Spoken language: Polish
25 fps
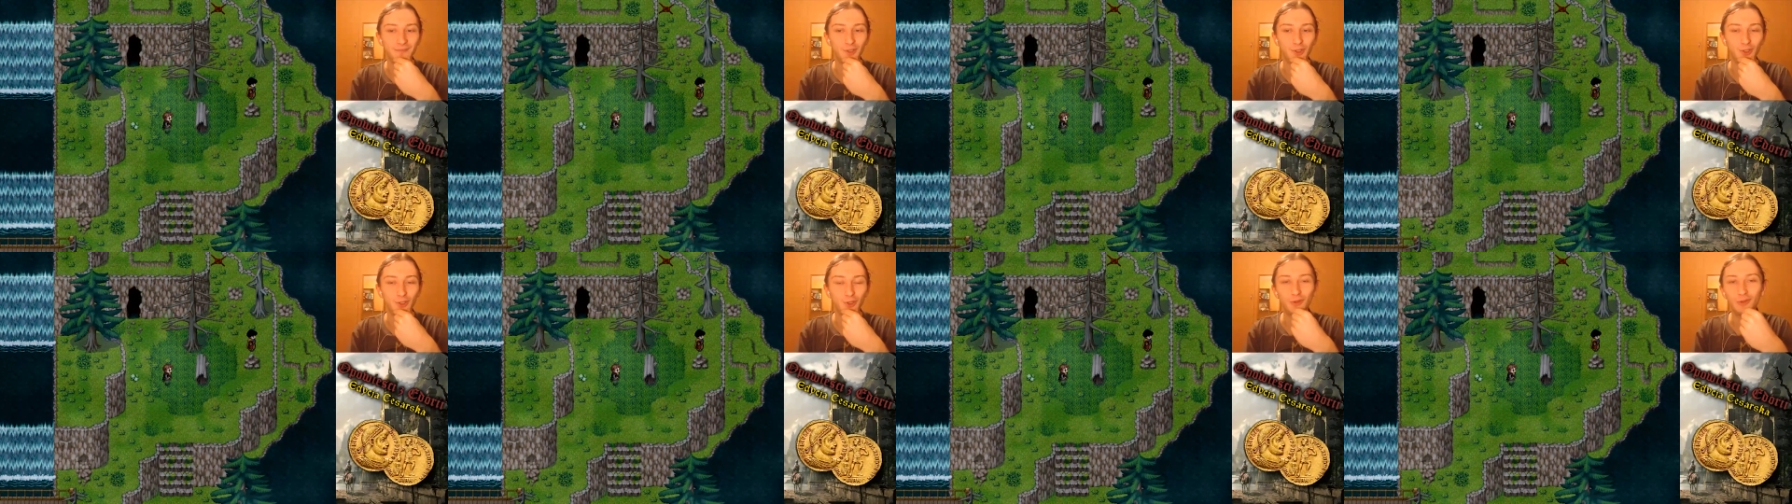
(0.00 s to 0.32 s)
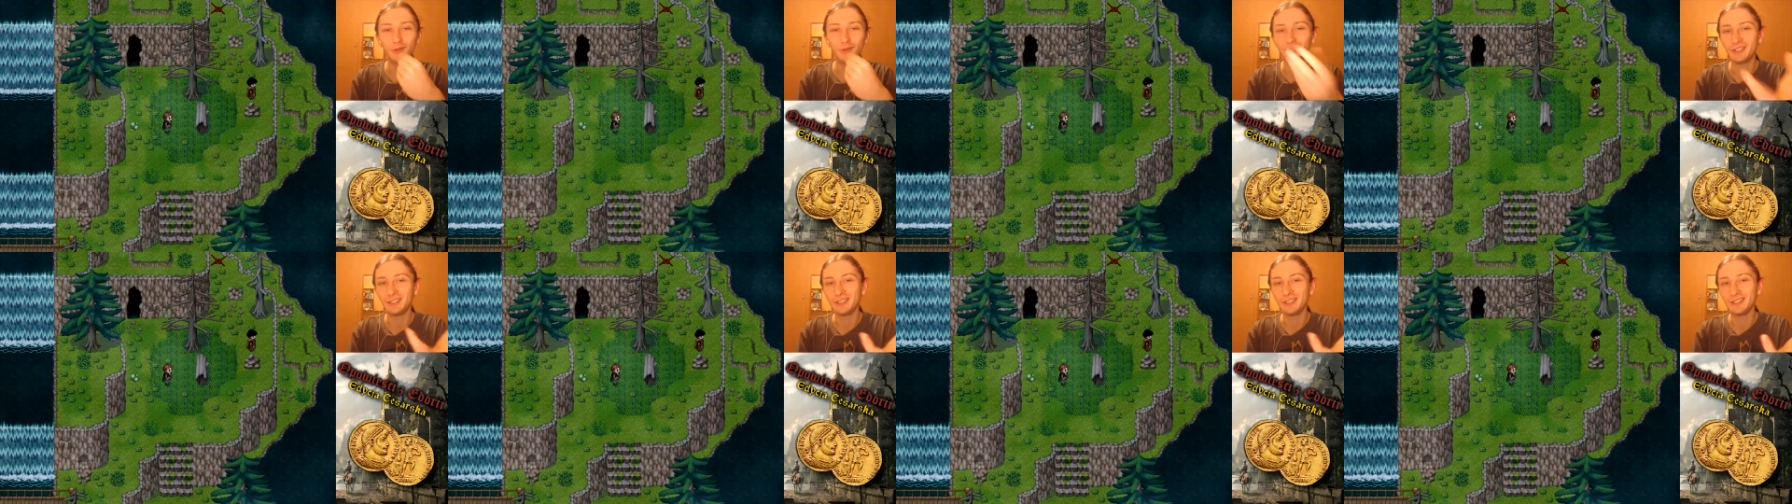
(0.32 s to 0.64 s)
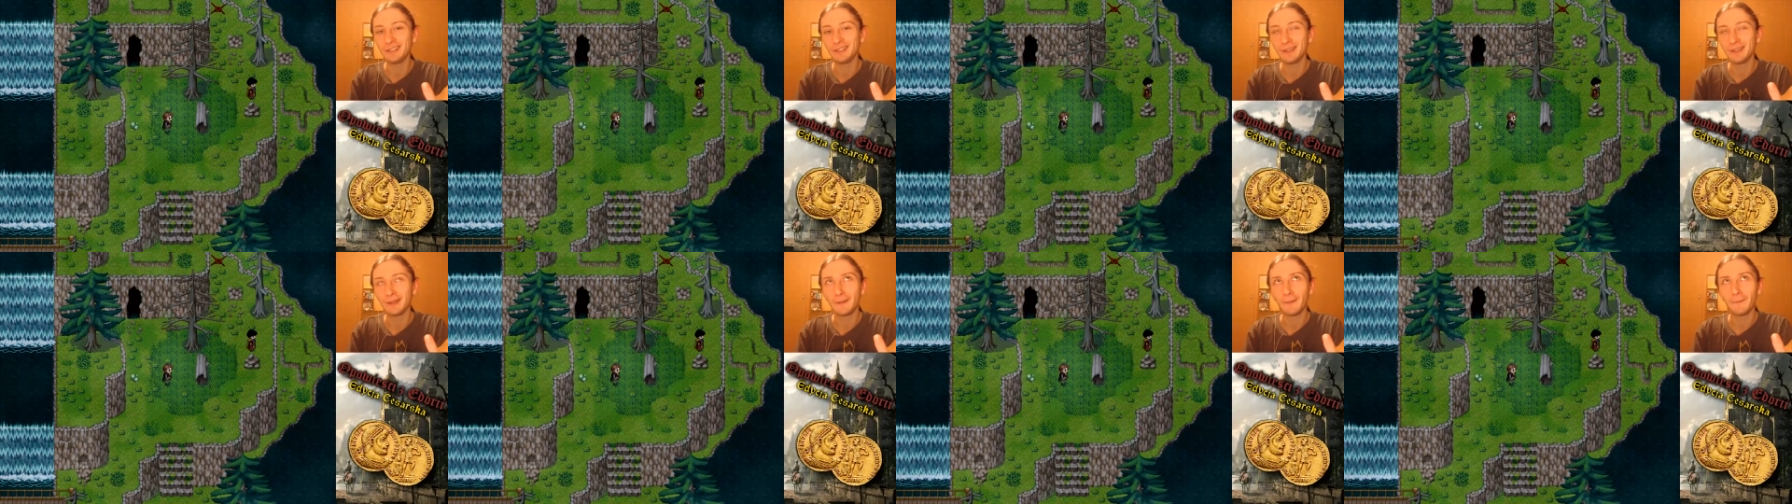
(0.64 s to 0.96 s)
drugi,
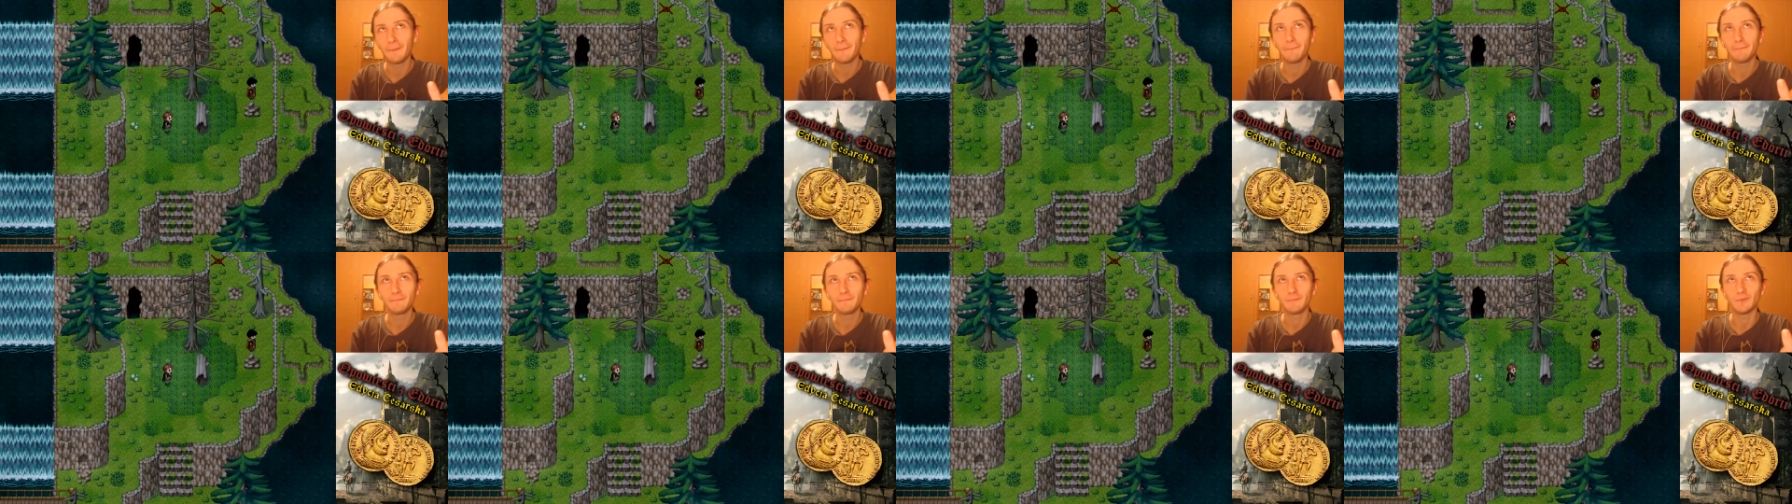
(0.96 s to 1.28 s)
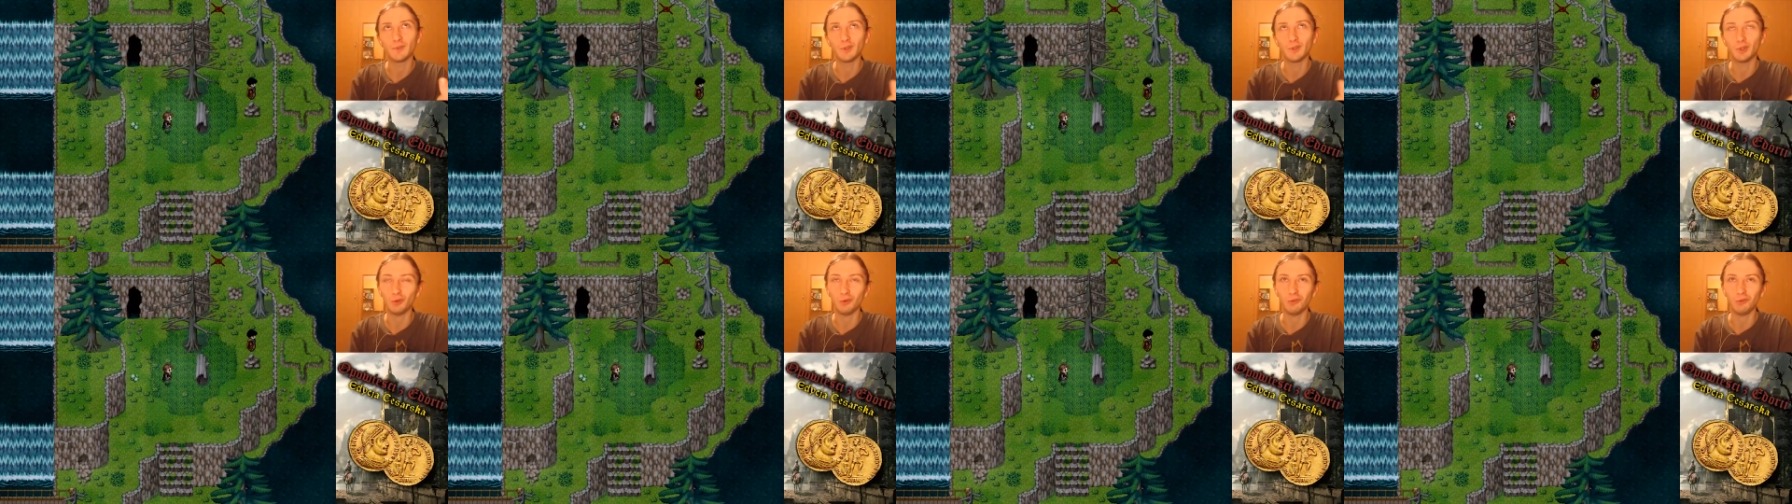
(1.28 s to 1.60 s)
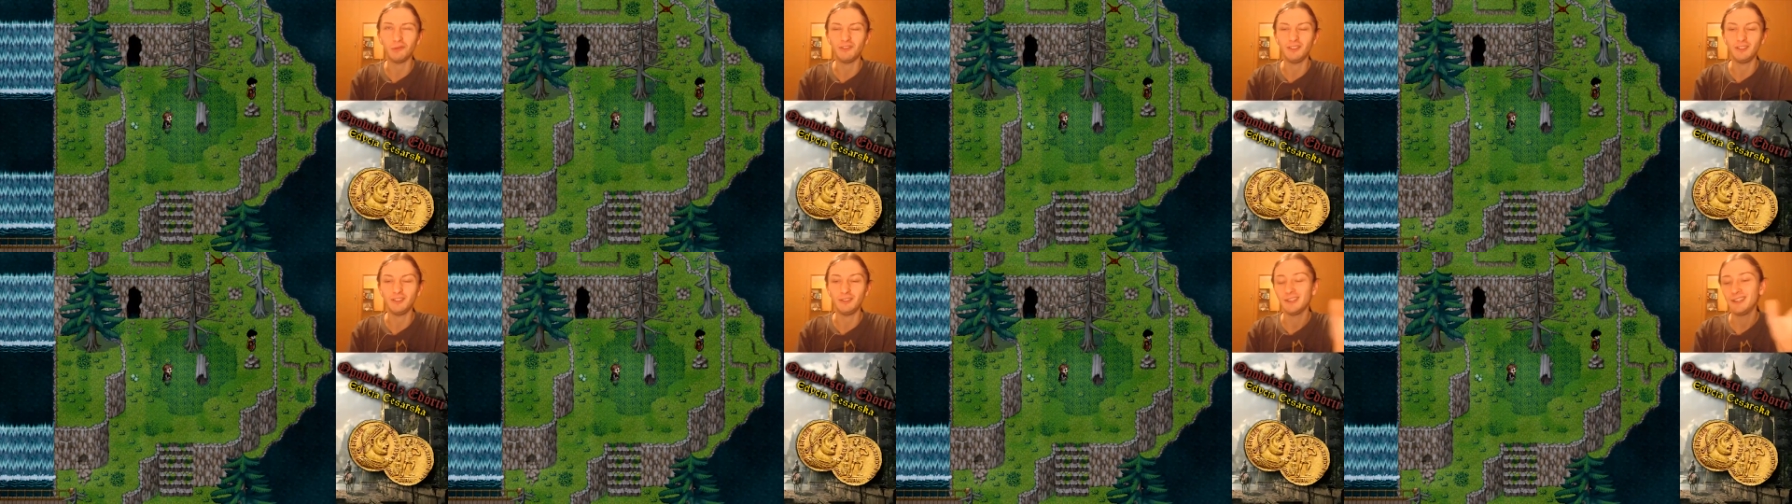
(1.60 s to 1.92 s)

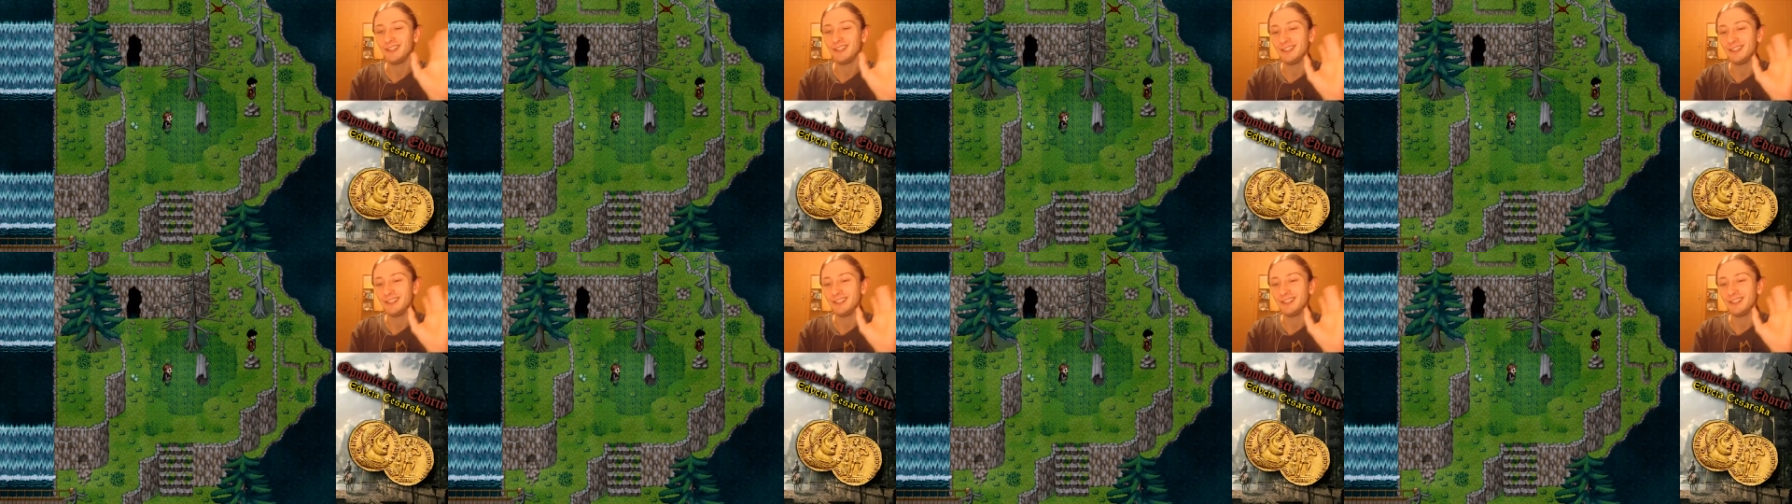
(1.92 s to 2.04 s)
drugi,